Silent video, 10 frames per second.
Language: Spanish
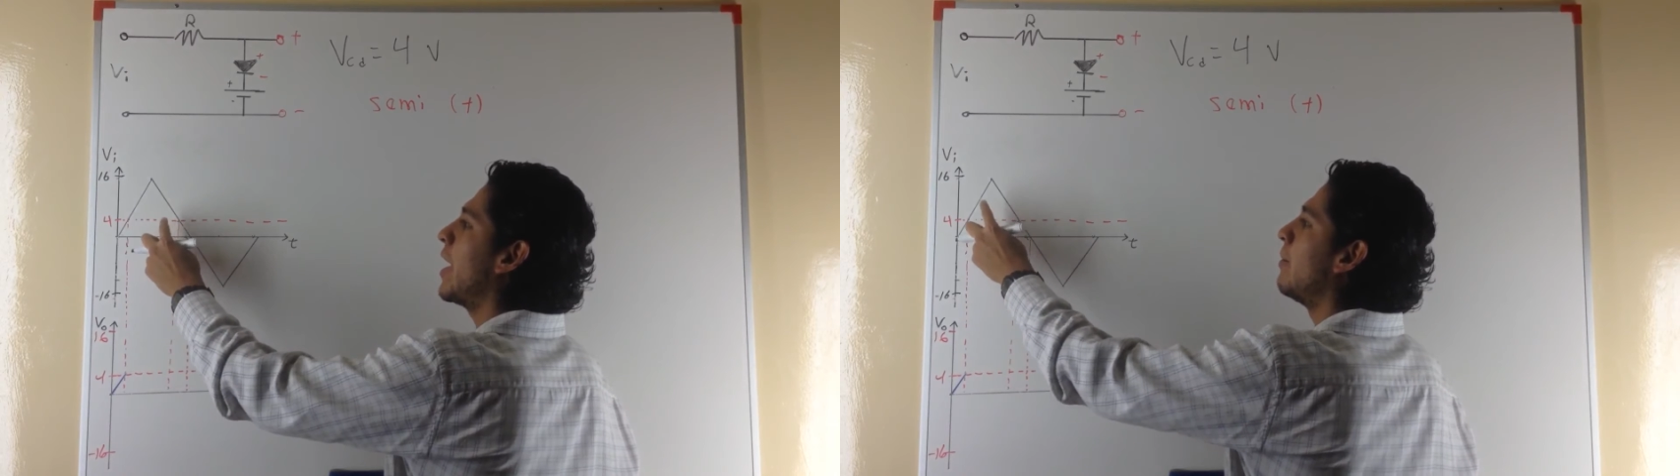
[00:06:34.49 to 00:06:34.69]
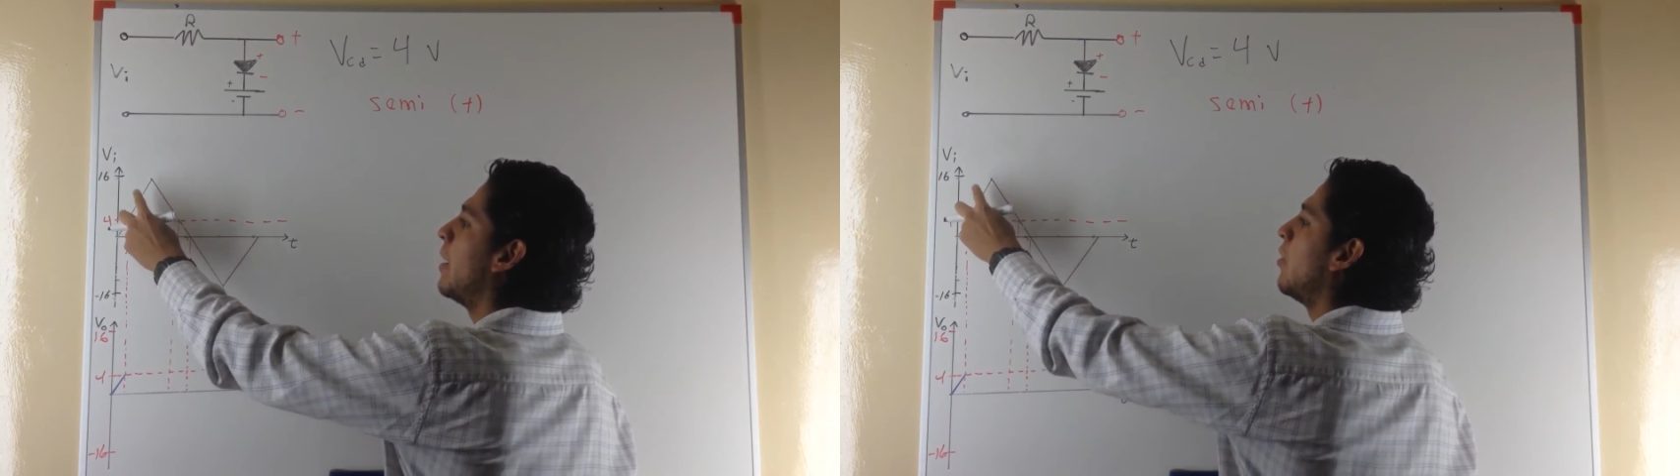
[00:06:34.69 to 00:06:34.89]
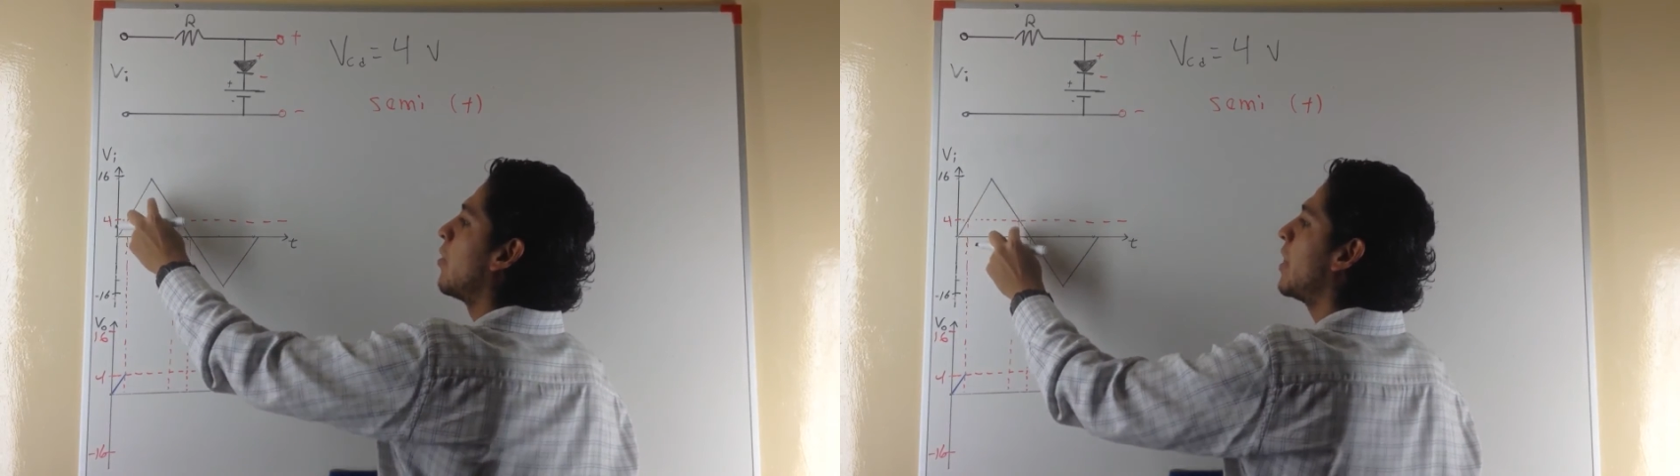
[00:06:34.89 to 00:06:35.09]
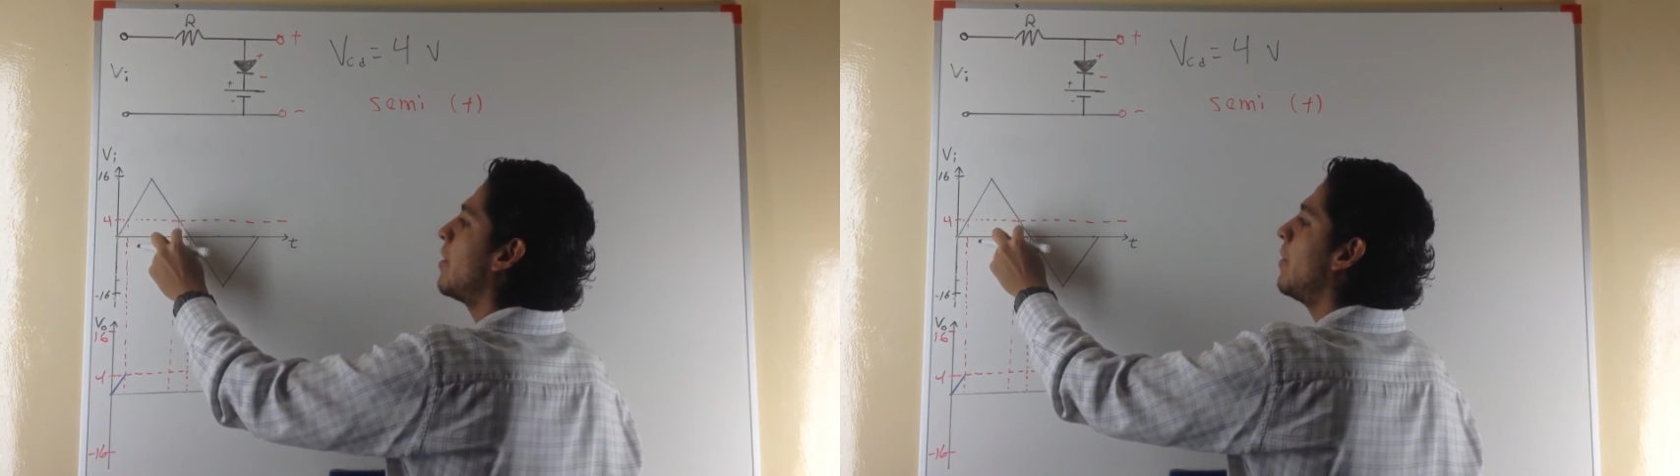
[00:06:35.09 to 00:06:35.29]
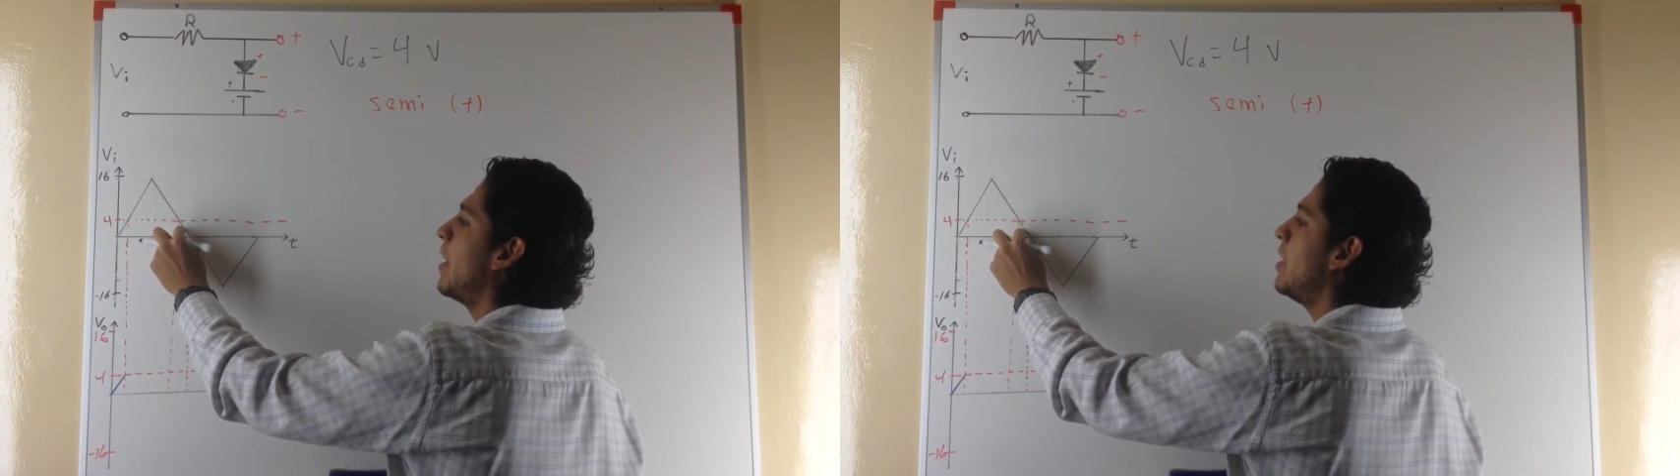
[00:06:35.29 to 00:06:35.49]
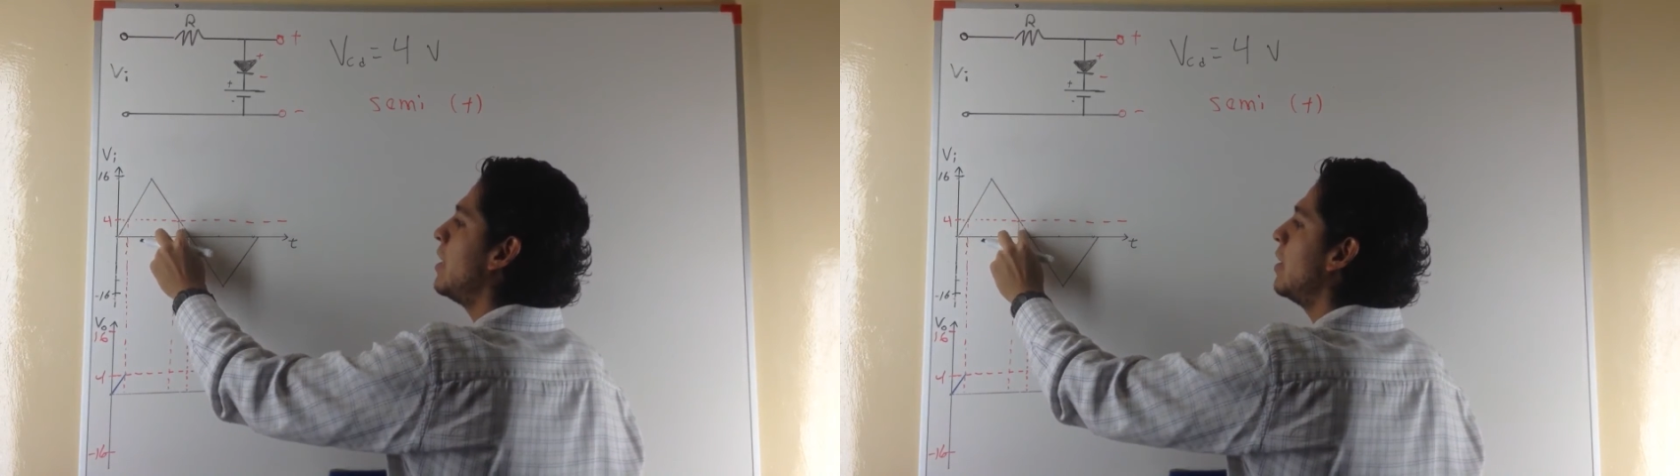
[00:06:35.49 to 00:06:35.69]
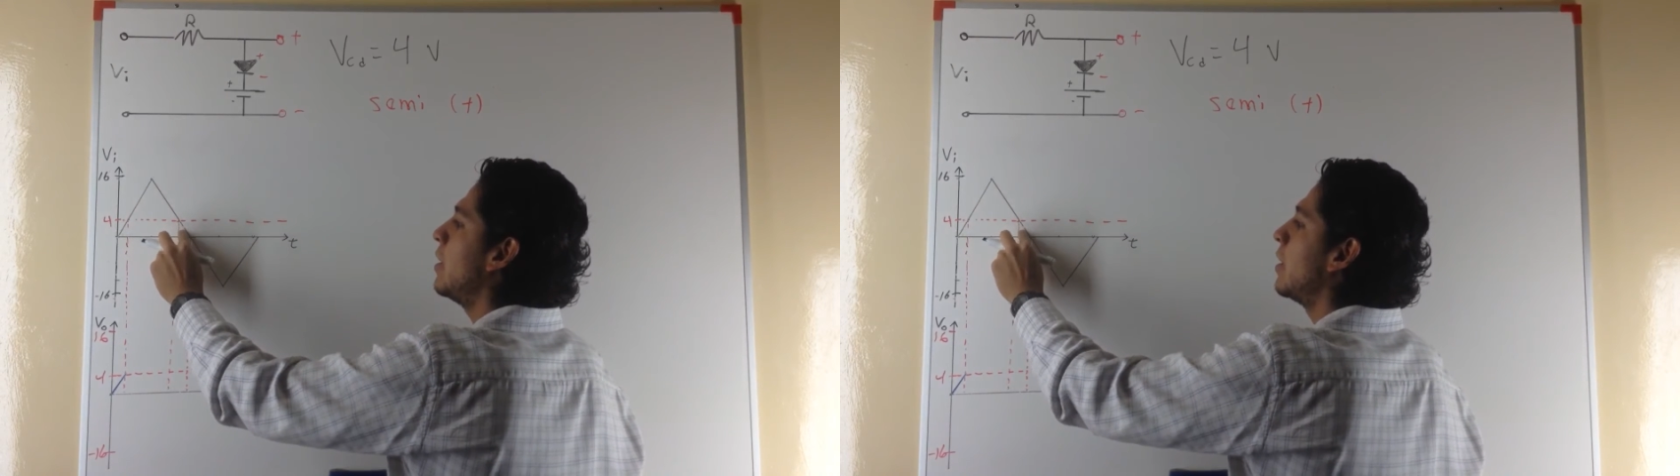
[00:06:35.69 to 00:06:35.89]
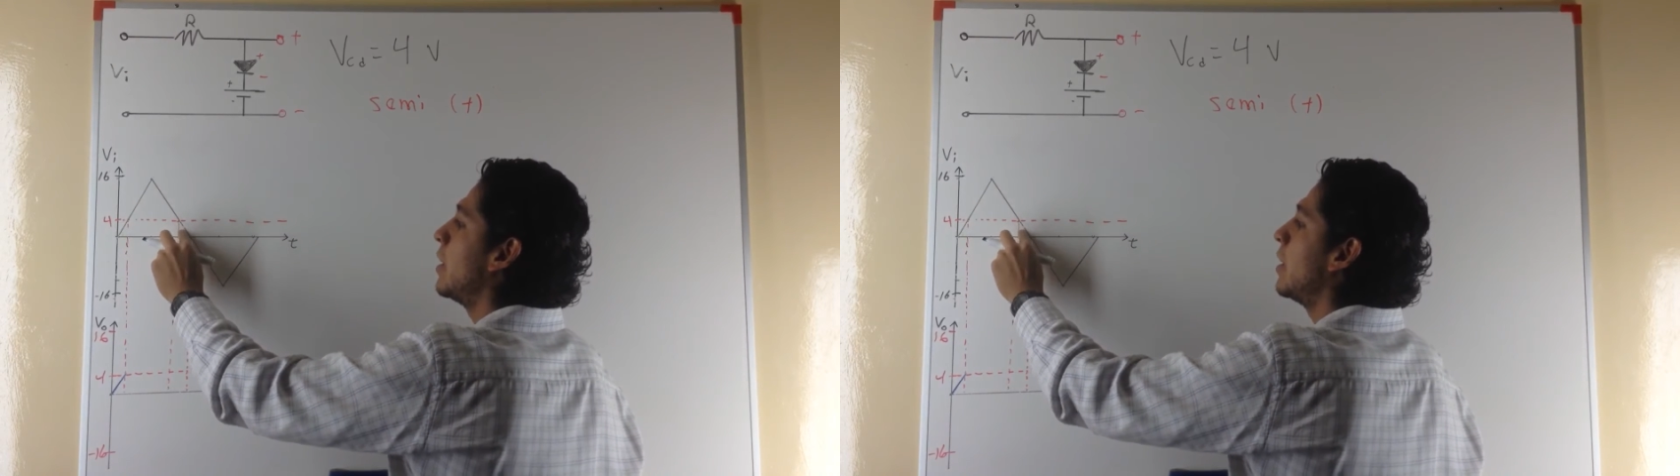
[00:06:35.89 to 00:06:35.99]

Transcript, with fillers: el valor de BI